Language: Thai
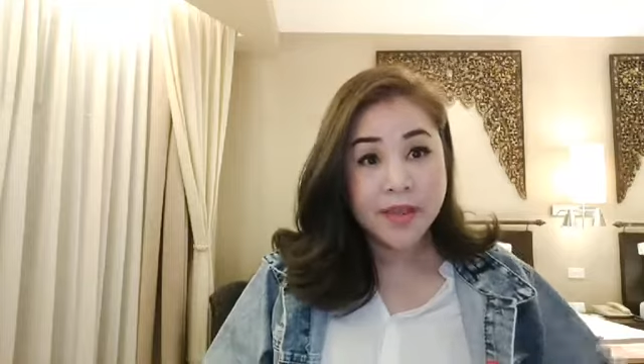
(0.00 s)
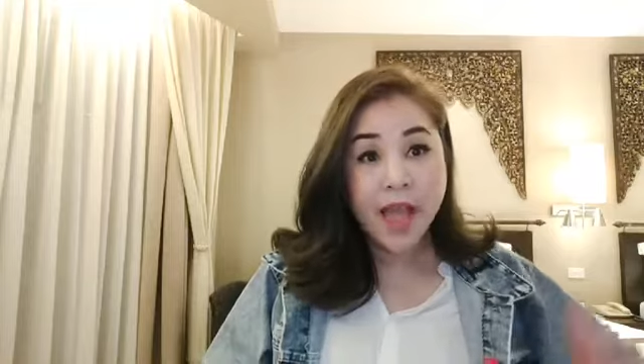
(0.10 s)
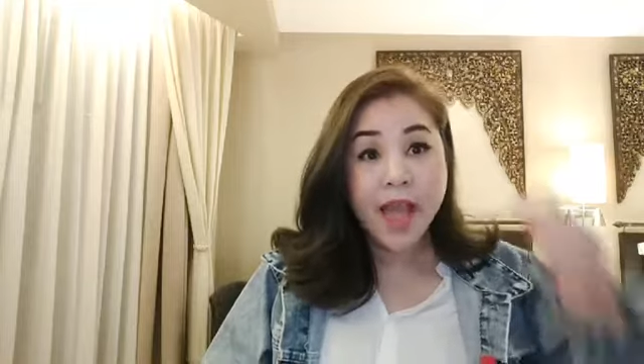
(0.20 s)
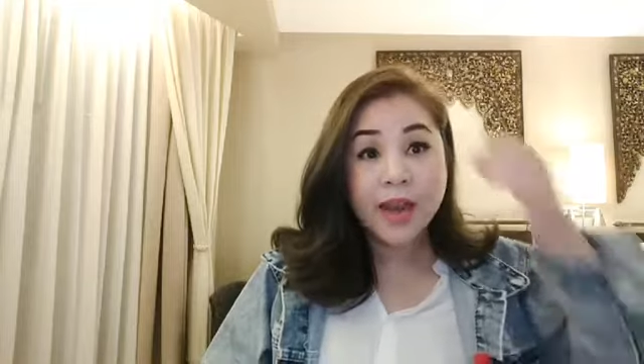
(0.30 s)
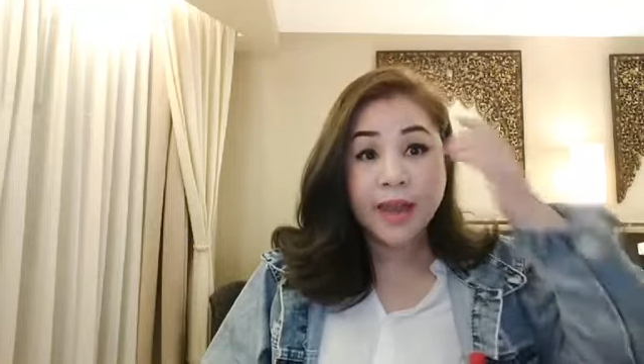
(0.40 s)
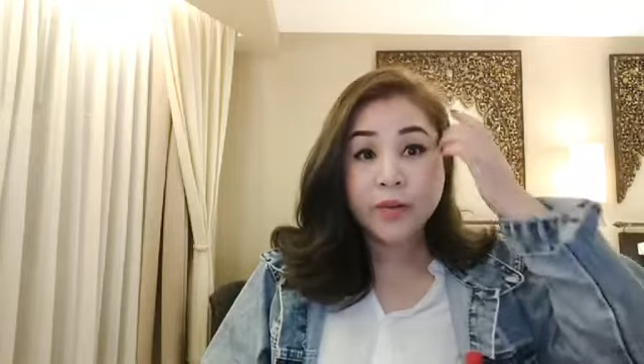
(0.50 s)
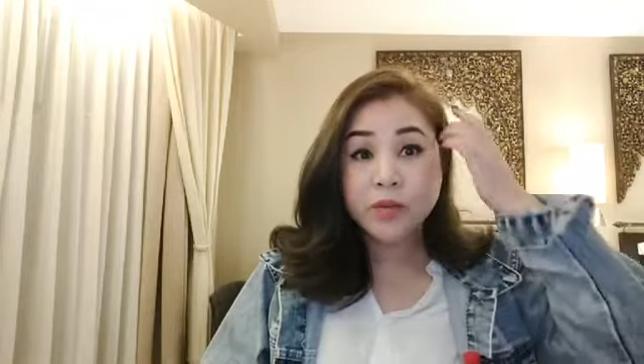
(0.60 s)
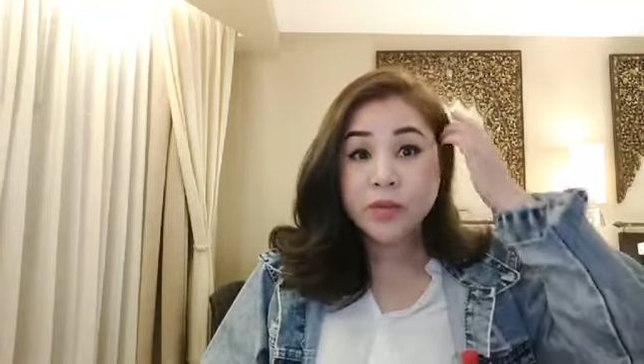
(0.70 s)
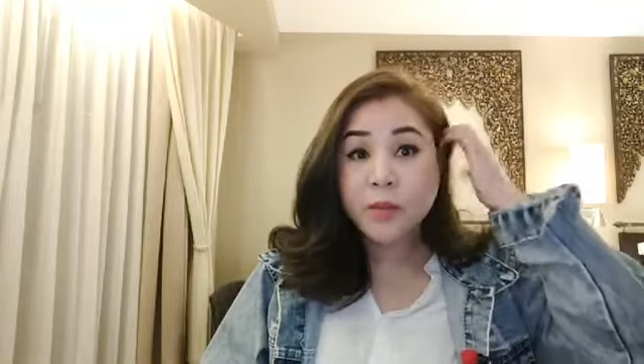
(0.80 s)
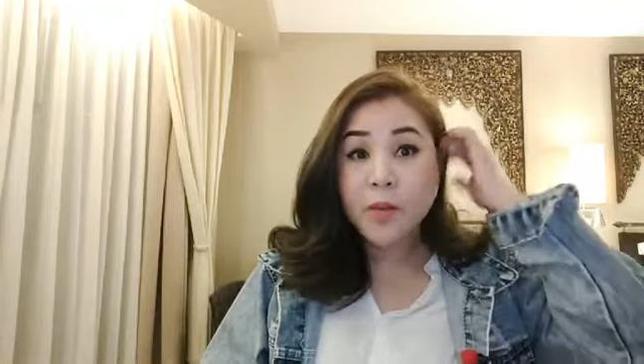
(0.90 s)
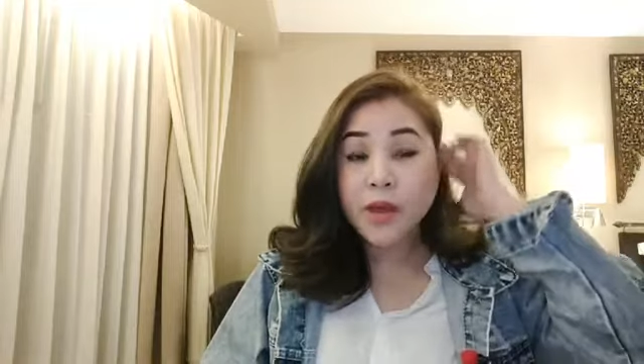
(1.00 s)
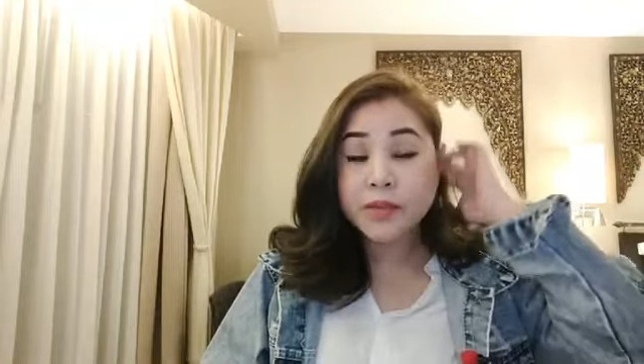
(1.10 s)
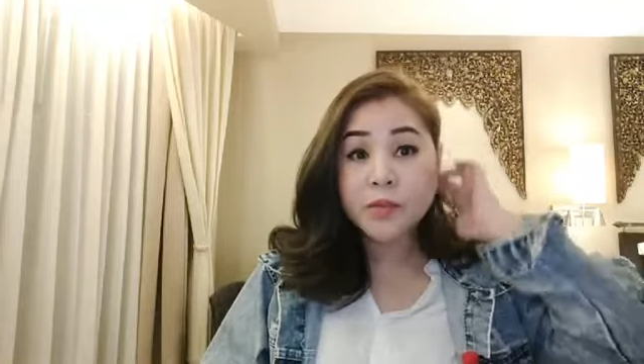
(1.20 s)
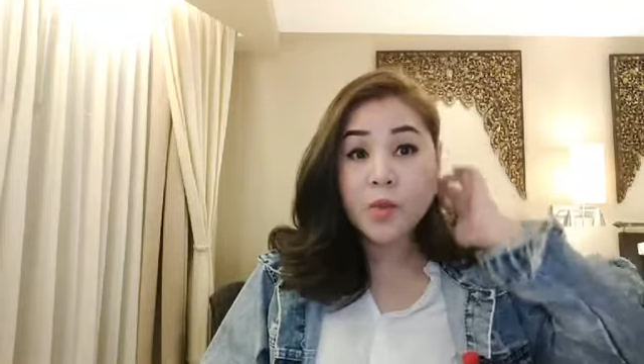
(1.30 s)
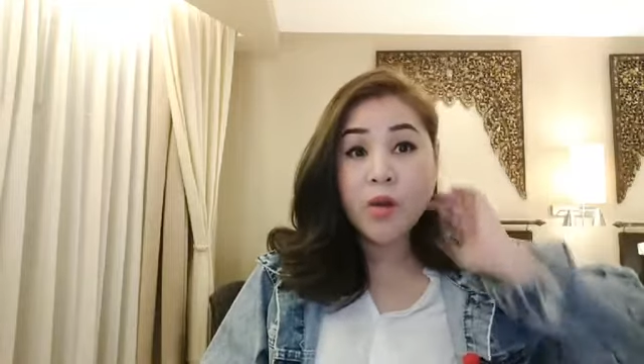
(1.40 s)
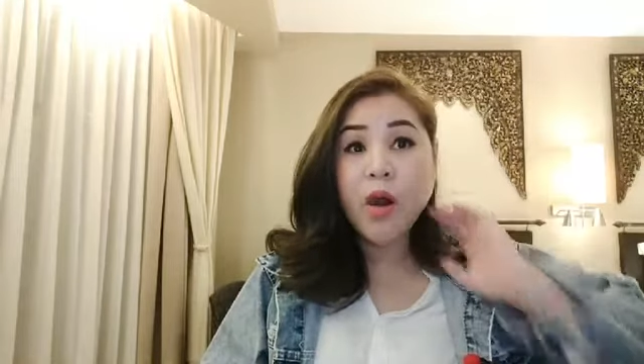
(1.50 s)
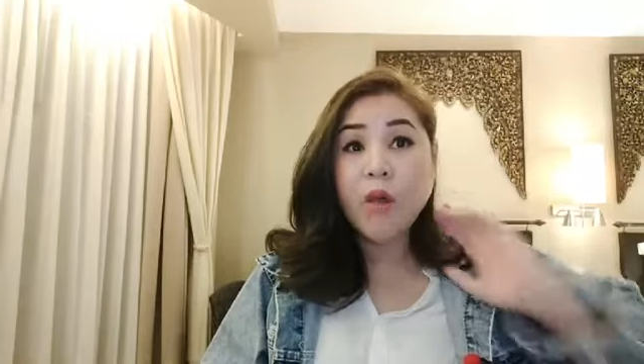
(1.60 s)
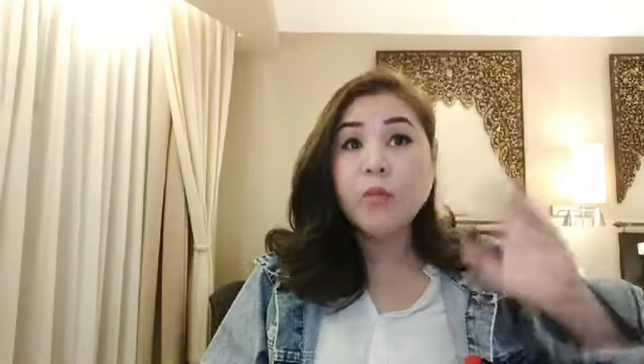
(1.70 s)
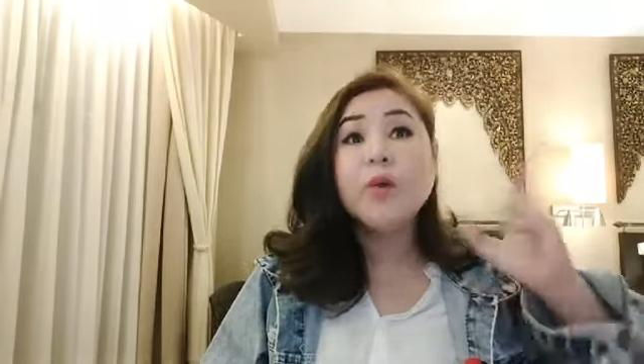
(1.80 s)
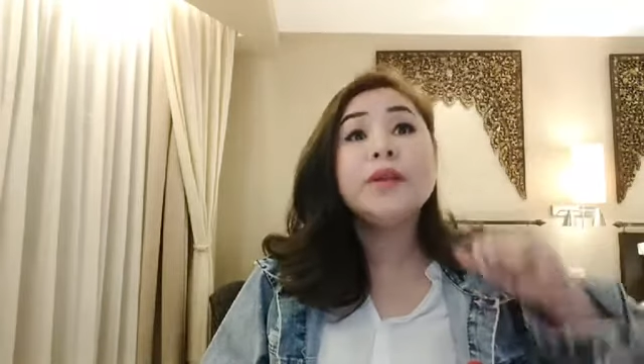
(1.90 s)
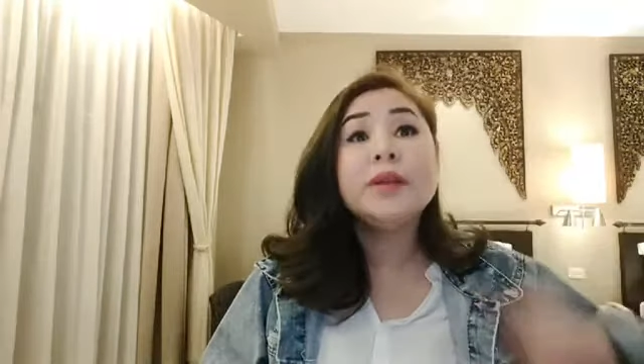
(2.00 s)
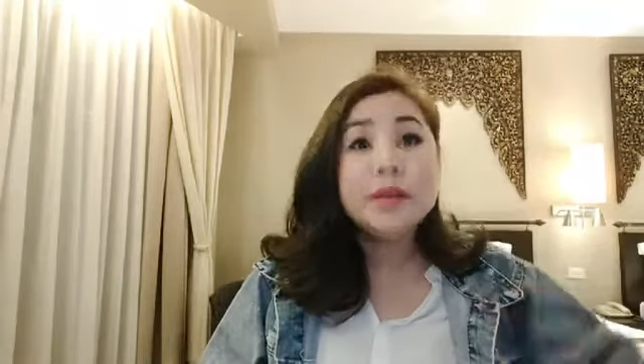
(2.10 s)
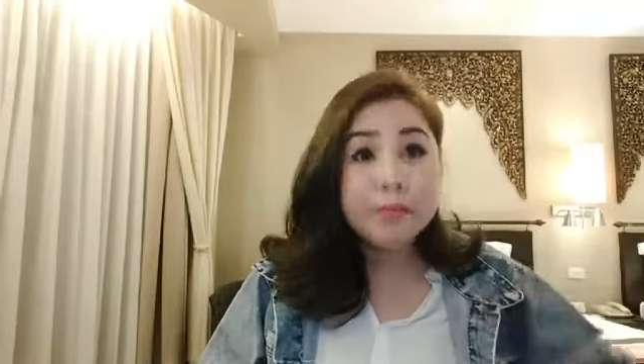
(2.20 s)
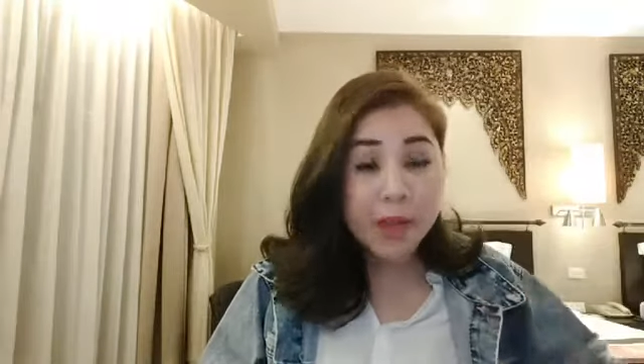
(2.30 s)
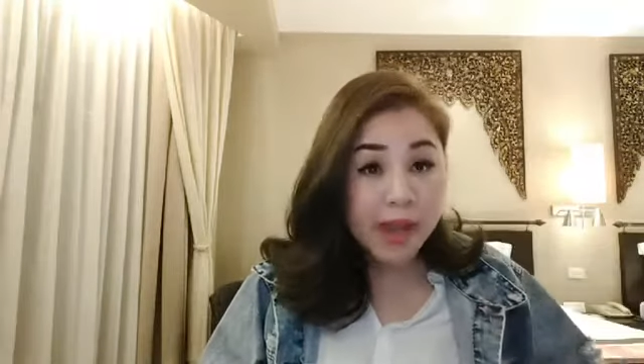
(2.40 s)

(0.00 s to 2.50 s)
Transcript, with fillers: อ่าหลายคนก็บอกอาจจะบอกว่าออ้วนเกินไป